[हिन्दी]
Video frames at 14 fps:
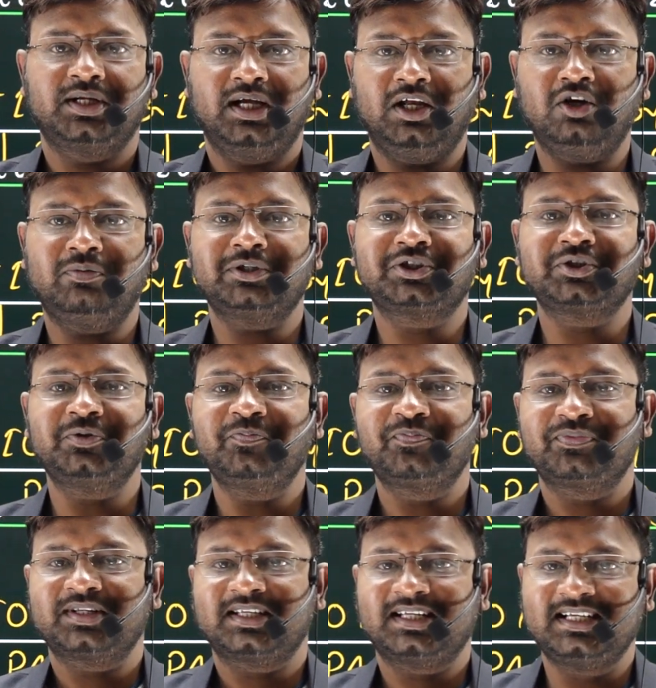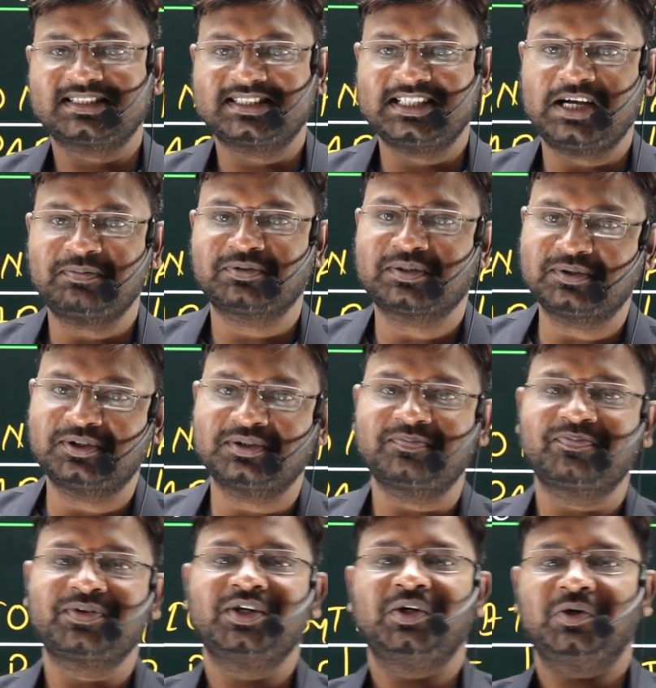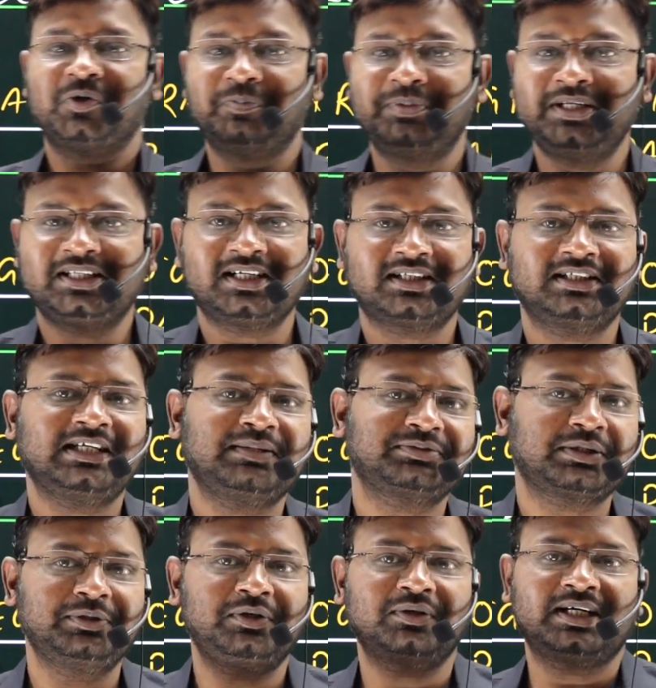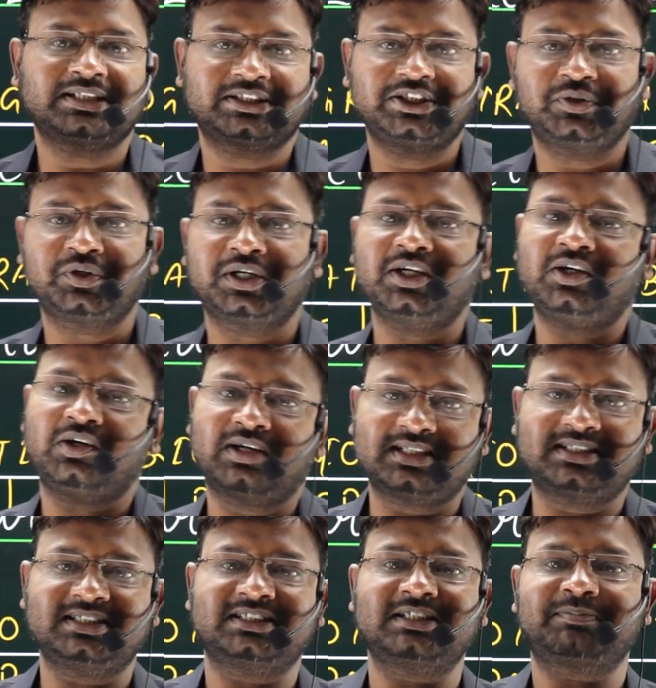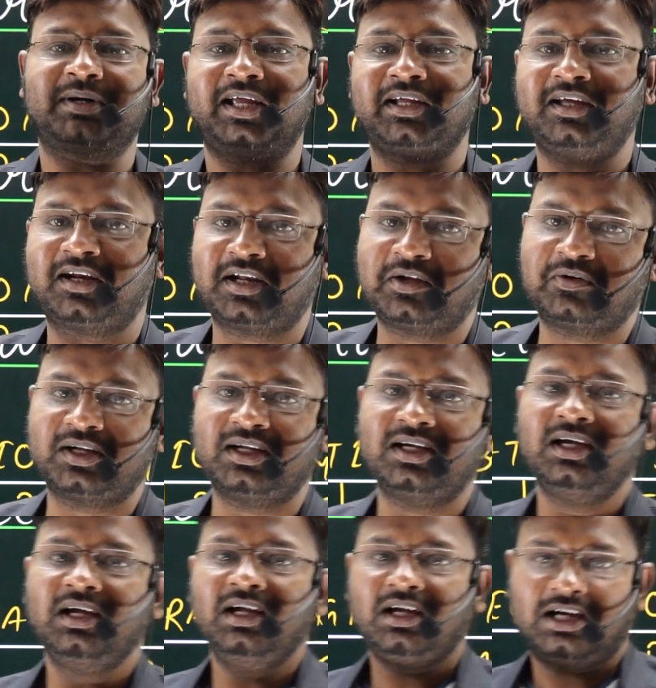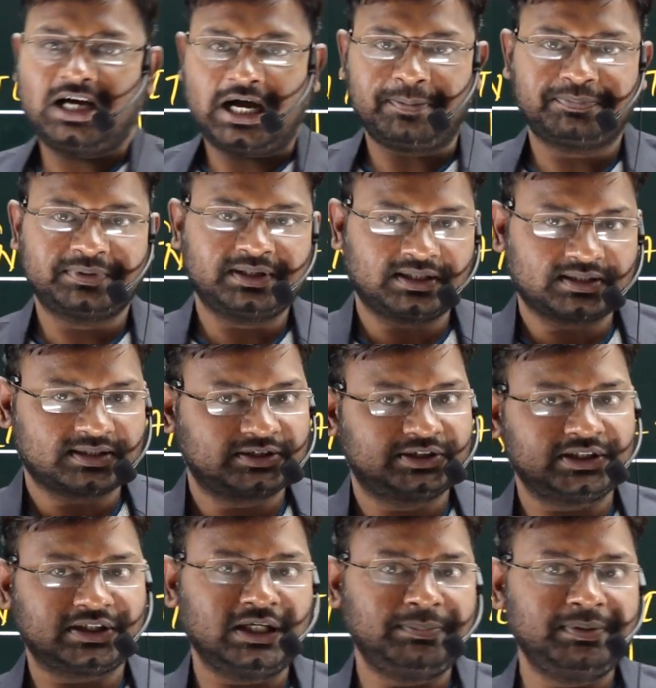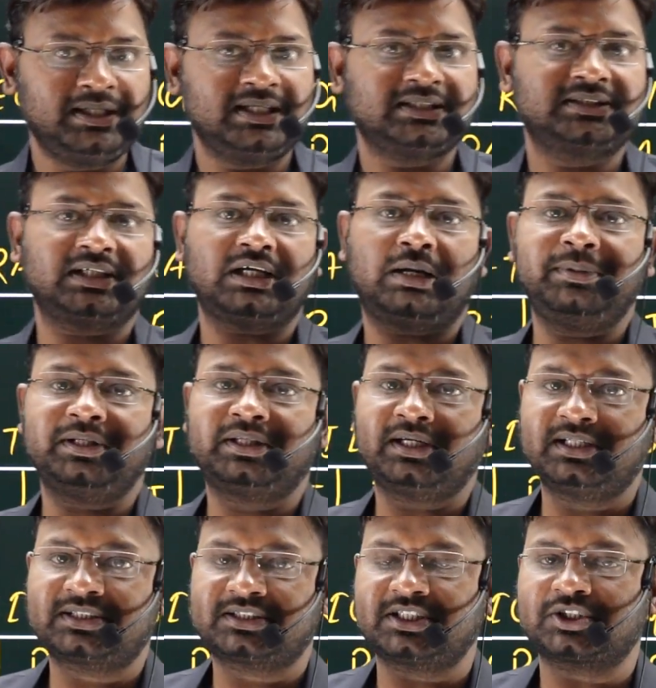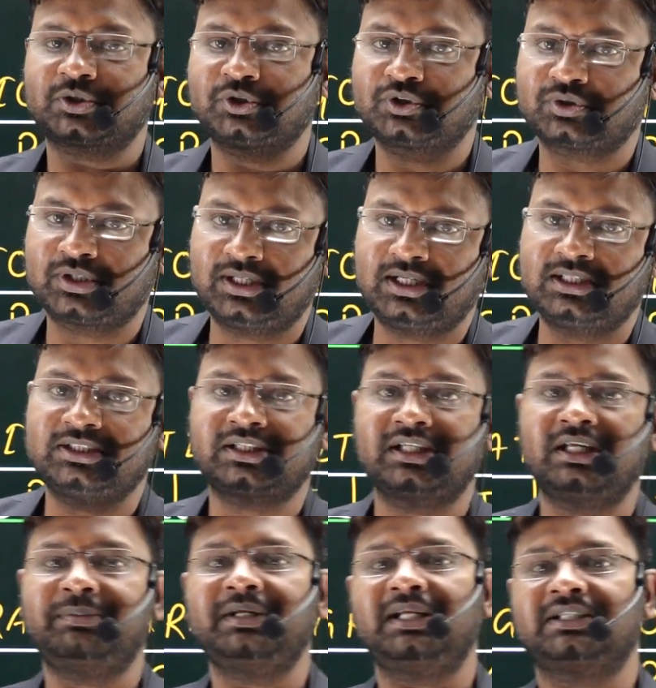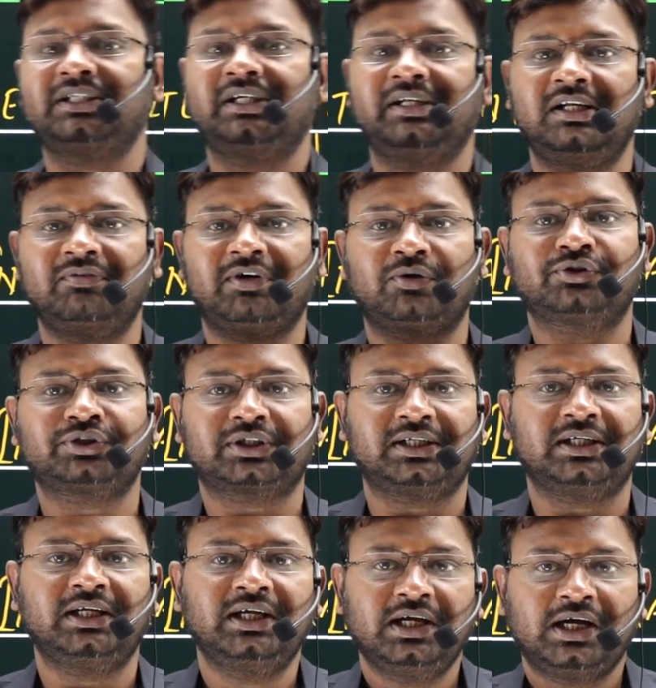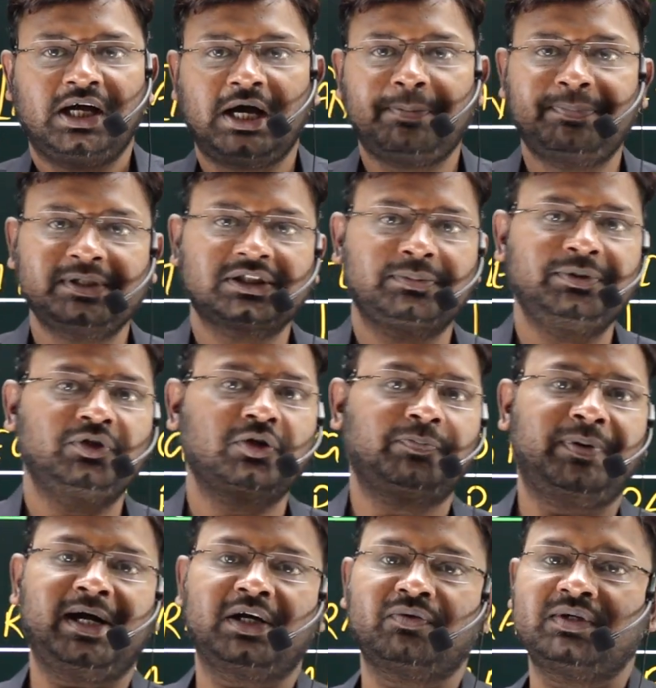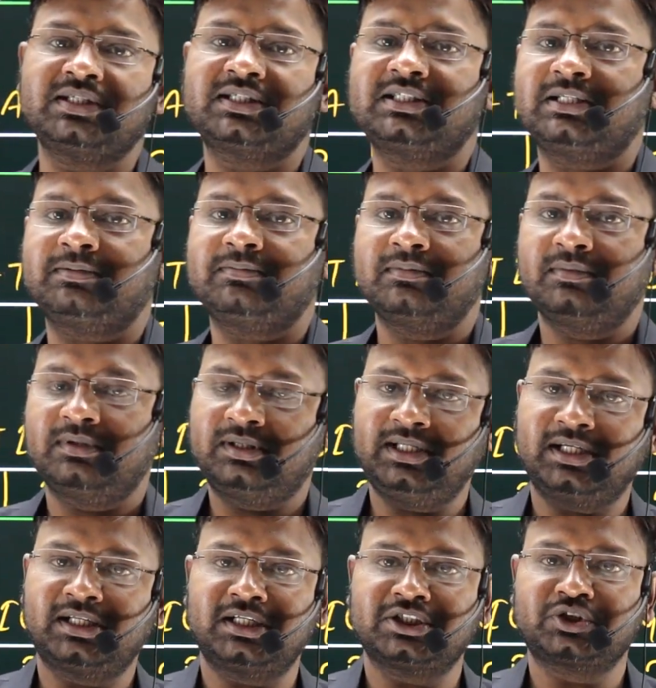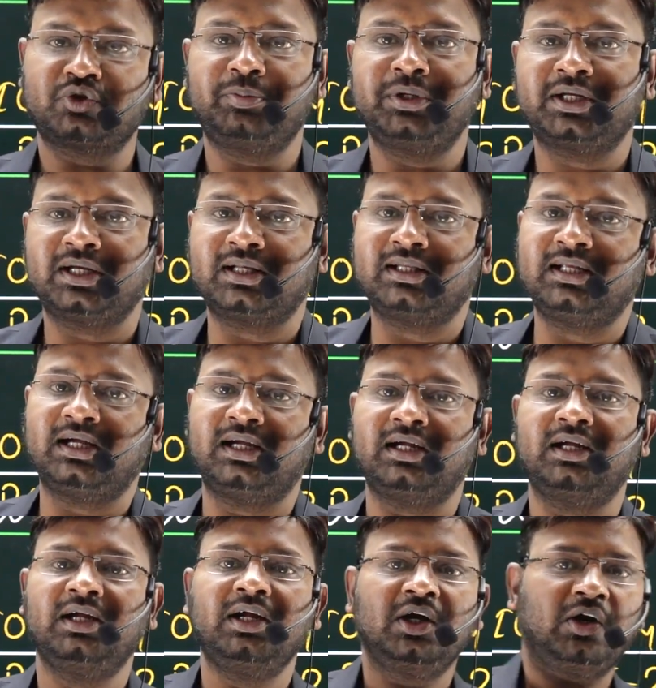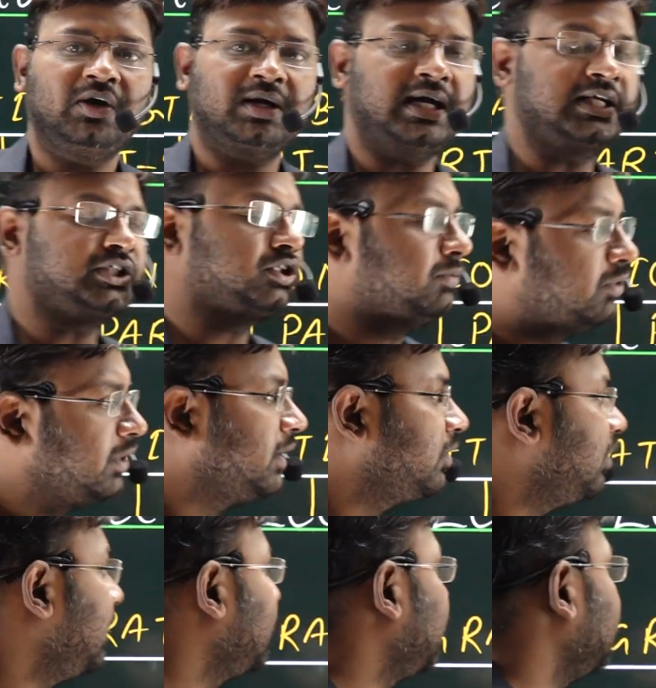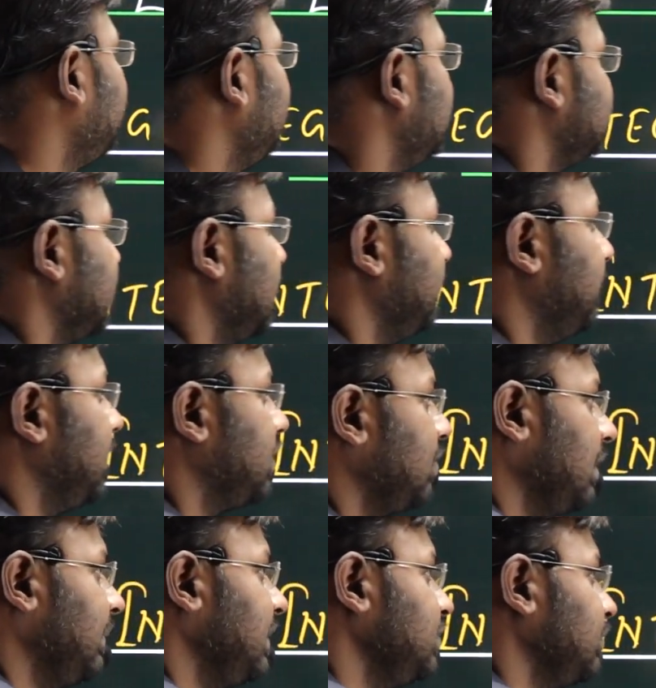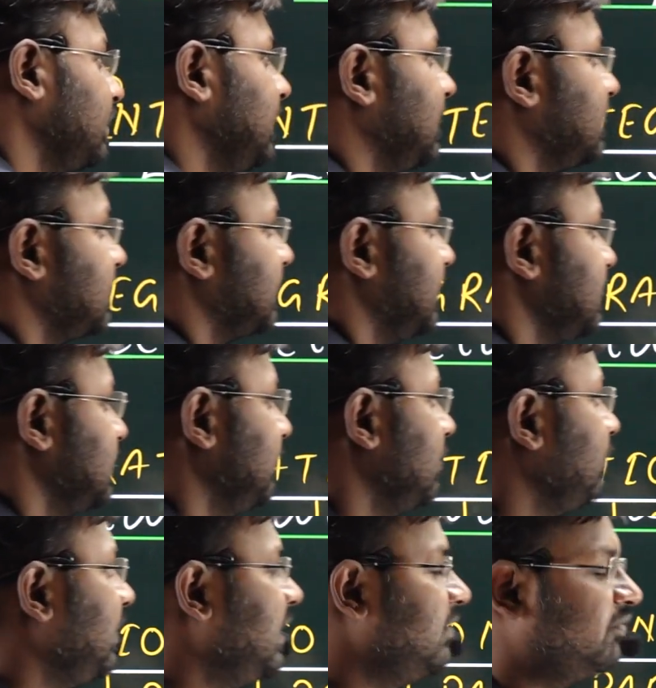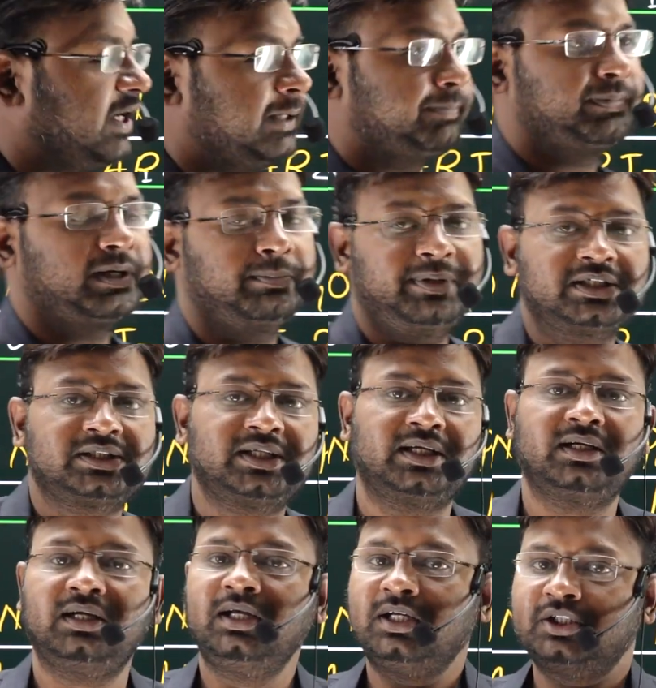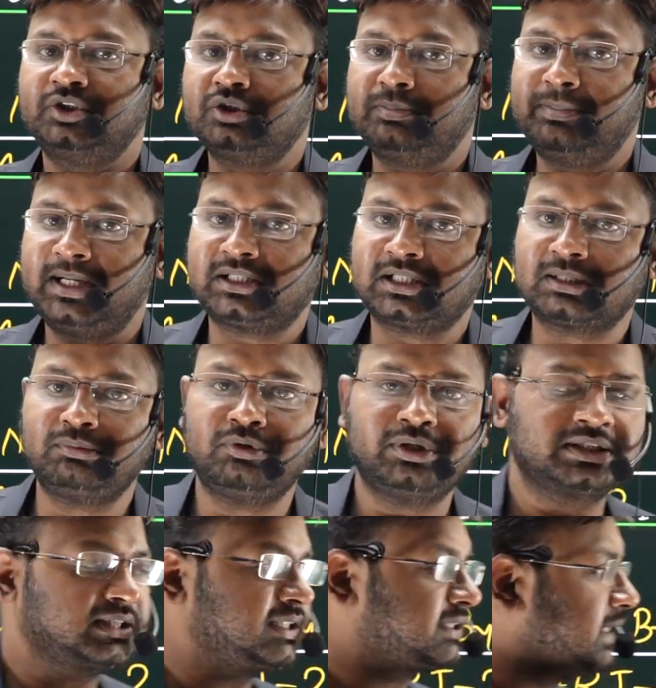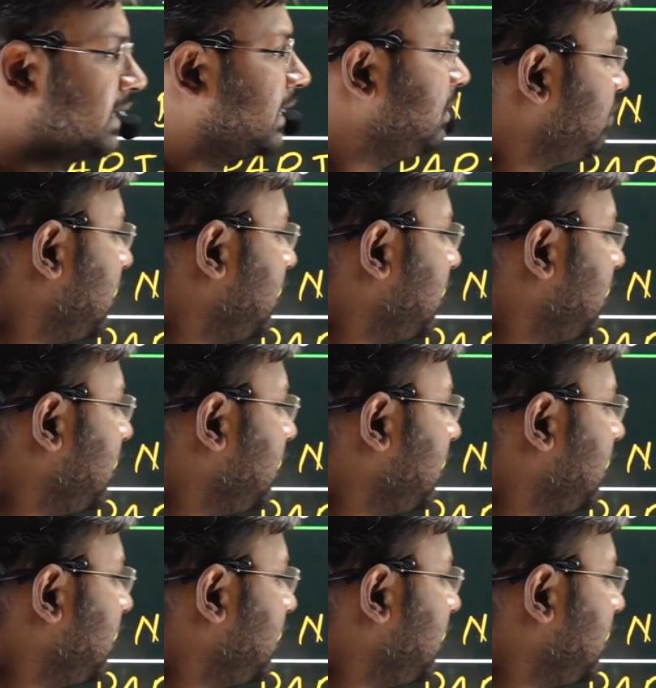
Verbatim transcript: हेलो बच्चों कैसे हैं आप सब लोग उम्मीद करते हैं आप सभी लोग अच्छे होंगे और अच्छे से पढ़ाई कर रहे होंगे आप तक जितने भी लेक्चर अभी तक डिस्कस हो चुके हैं जितने भी लेक्चर डिलीवर हो चुके हैं आपने सभी को पार्ट वन से देखना शुरू भी कर दिया है और आज जो हम लोग रिकॉर्ड कर रहे हैं वो लेक्चर नंबर 12 है जो कि एक्सरसाइज 7.5 पर बेस्ड है जो मेथड हम लोग डिस्कस कर रहे हैं वो